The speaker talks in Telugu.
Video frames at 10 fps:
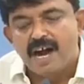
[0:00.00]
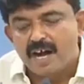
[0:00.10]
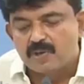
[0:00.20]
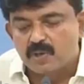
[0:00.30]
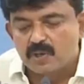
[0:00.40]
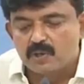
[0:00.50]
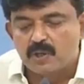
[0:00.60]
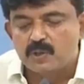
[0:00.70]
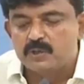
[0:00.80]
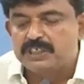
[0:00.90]
ఆటోలు
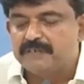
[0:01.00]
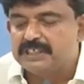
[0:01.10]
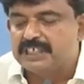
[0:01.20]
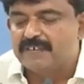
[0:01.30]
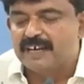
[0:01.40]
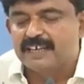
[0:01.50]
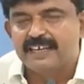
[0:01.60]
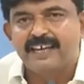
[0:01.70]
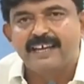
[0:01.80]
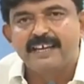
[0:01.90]
తోలుతూ జీవించే
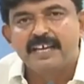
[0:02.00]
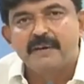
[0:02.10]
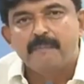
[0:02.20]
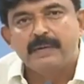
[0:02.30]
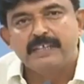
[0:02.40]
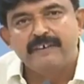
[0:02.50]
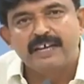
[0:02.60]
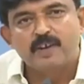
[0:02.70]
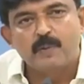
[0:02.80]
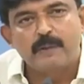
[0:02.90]
వారికి
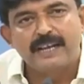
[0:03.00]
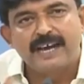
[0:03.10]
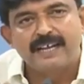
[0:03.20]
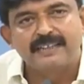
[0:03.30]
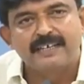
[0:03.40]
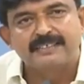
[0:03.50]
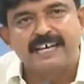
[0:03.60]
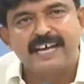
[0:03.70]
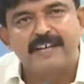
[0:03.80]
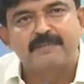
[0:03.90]
పదివేల రూపాయల ఆర్థిక
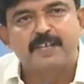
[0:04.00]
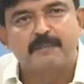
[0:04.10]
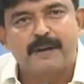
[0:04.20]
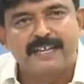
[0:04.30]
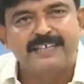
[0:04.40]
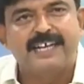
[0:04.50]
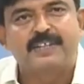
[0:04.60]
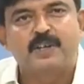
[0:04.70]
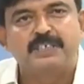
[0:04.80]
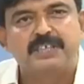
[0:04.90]
సహాయం తన
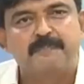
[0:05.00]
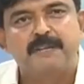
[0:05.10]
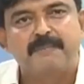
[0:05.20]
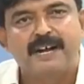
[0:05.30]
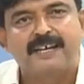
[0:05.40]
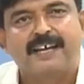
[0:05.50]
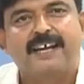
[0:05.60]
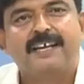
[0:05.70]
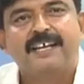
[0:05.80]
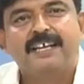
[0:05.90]
పాదయాత్రలో చెప్పిన మాట
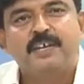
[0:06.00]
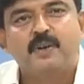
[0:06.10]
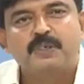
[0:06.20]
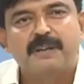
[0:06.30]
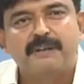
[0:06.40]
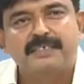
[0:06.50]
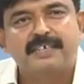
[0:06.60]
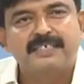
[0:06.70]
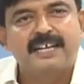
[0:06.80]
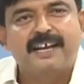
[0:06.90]
ఈరోజు అమలు
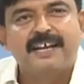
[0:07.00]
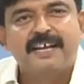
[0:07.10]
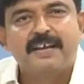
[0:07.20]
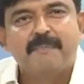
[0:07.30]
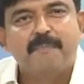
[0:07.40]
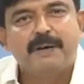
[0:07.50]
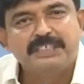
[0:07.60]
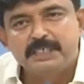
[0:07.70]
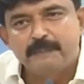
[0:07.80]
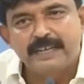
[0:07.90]
చేసిన
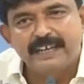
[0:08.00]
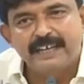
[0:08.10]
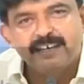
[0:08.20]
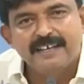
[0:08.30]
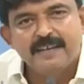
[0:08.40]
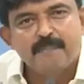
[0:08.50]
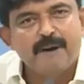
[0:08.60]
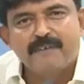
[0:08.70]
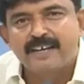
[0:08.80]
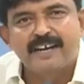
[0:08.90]
మంచి పని
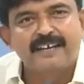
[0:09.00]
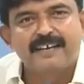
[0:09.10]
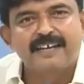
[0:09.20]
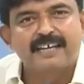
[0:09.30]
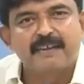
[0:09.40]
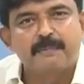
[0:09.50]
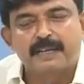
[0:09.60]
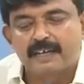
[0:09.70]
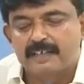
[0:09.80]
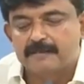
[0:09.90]
పవన్ నాయుడు గారికి
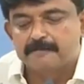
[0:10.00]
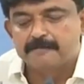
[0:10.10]
కనపట్టలేదు